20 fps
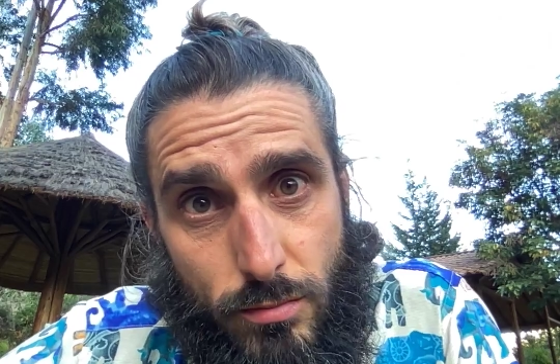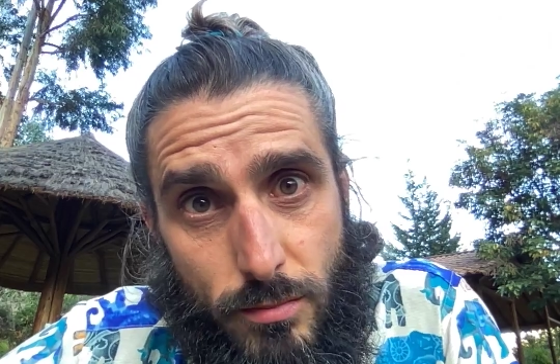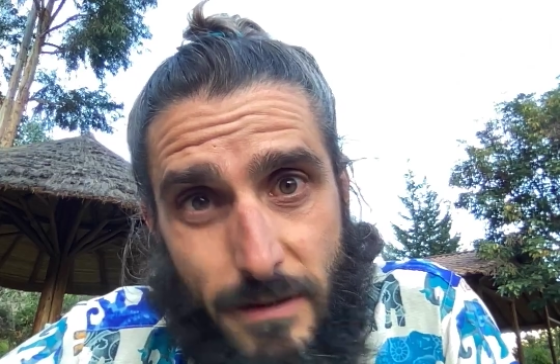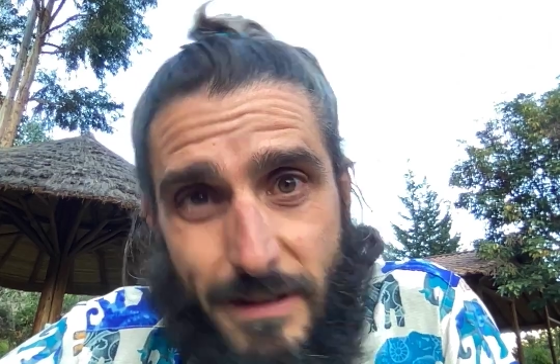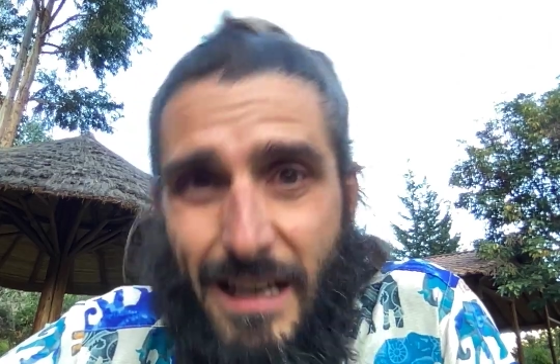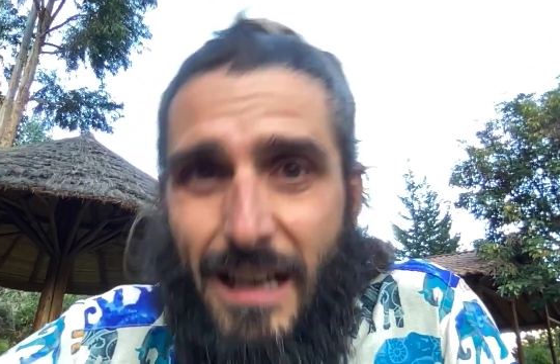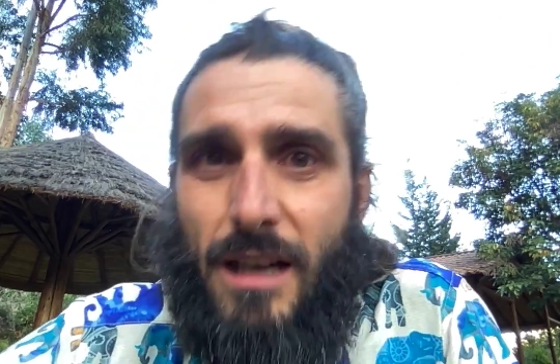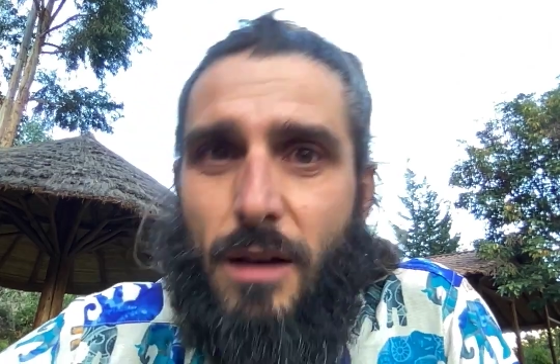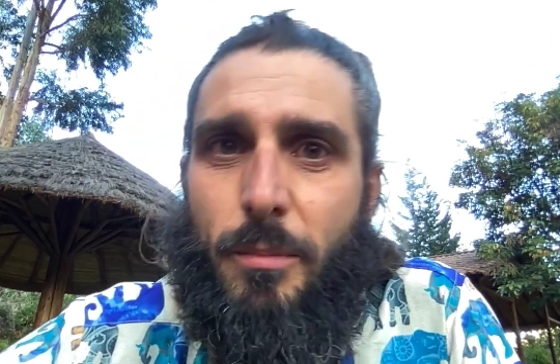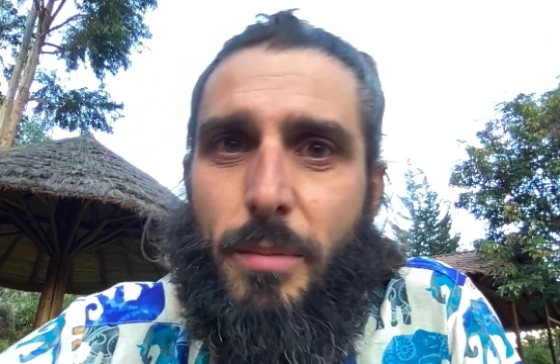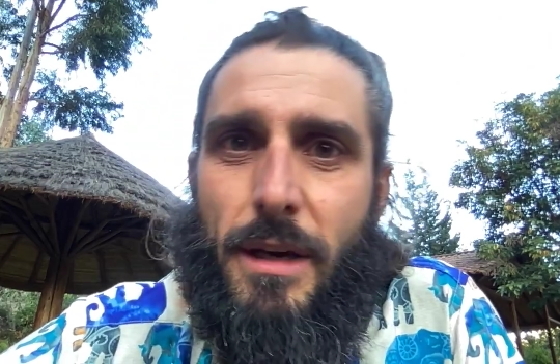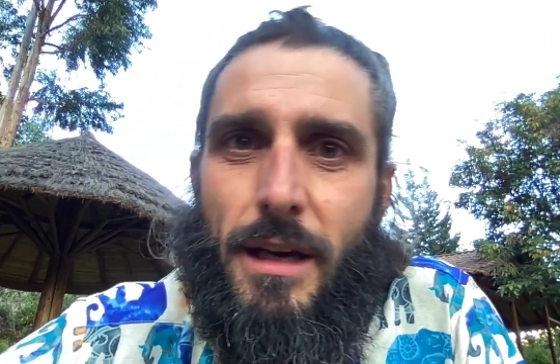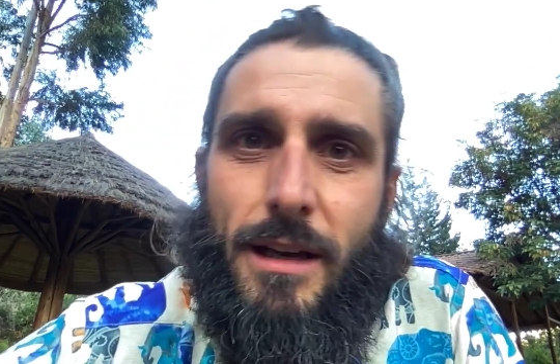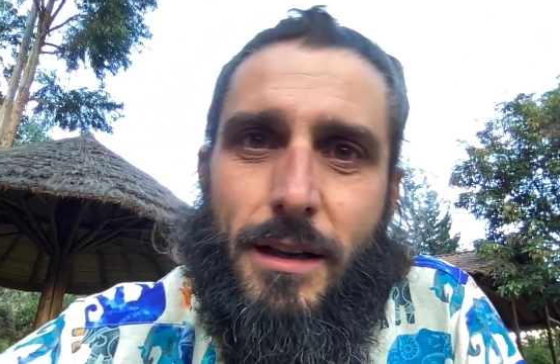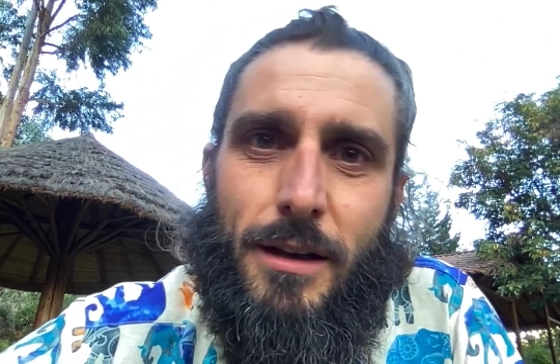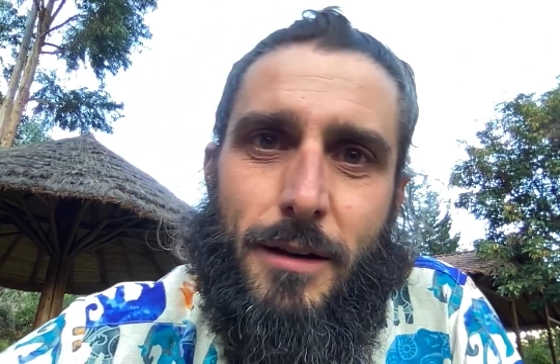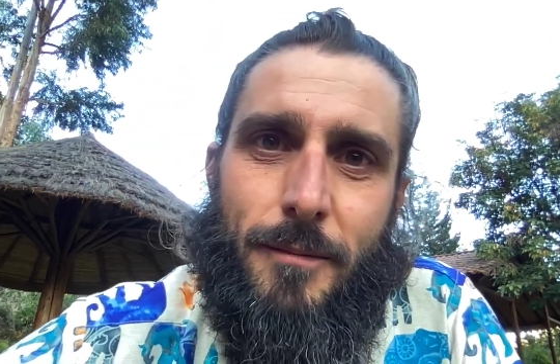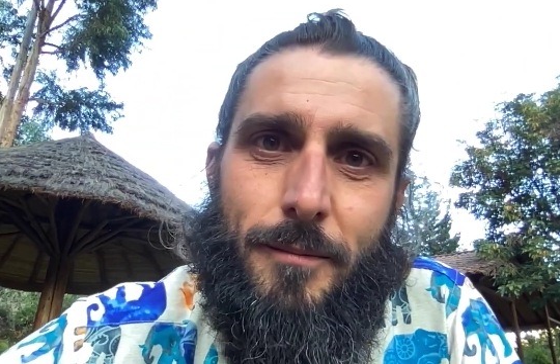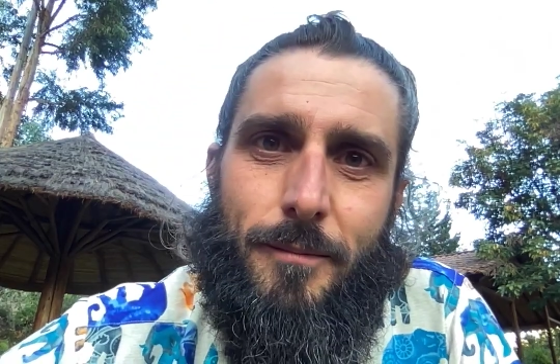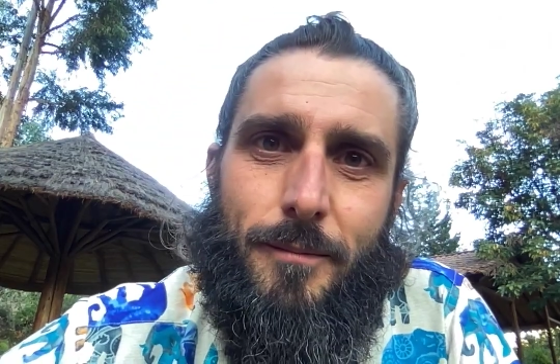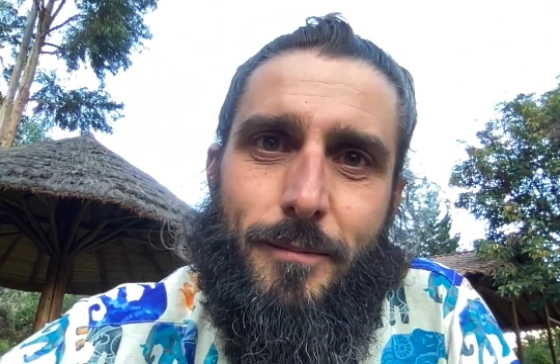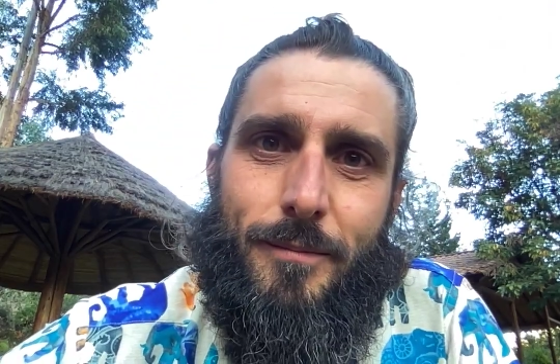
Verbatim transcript: Sei il piede.